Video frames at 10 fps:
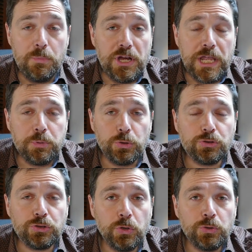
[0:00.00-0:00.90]
Les moyens de
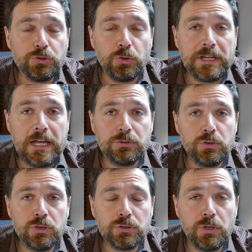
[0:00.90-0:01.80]
production ne sont rien
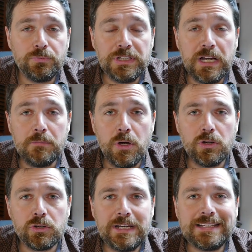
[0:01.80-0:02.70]
d'autre
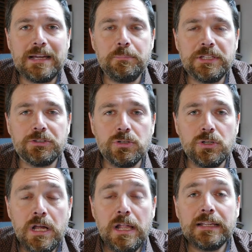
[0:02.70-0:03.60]
finalement que les
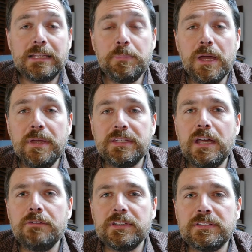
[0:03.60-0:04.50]
capitaux qui permettent
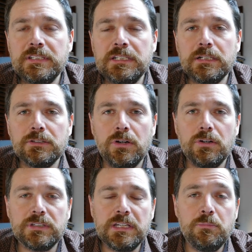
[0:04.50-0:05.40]
d'investir
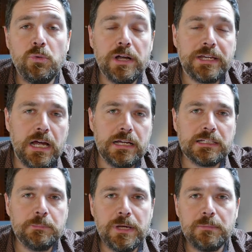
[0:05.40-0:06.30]
dans des moyens
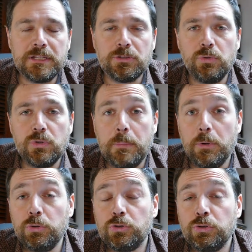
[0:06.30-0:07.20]
qui permettront la
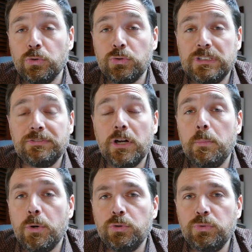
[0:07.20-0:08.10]
production de différents
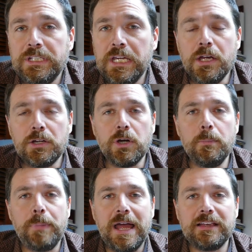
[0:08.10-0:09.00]
produits
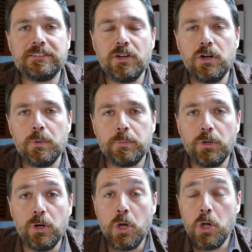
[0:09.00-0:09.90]
comme par
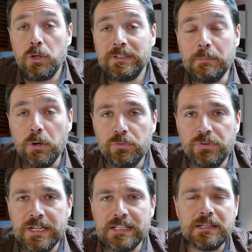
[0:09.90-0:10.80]
exemple des
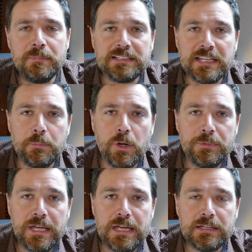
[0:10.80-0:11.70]
brevets, des matières
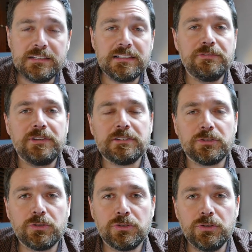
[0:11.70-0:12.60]
premières, des
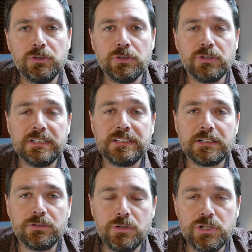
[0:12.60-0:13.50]
infrastructures, des
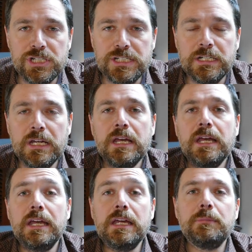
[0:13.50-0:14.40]
technologies
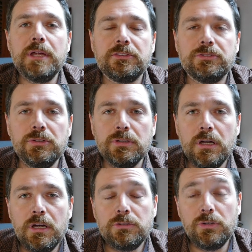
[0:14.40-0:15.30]
et bien sûr
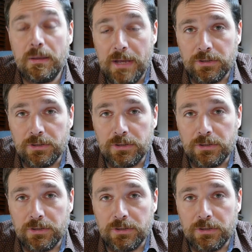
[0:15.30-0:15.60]
de la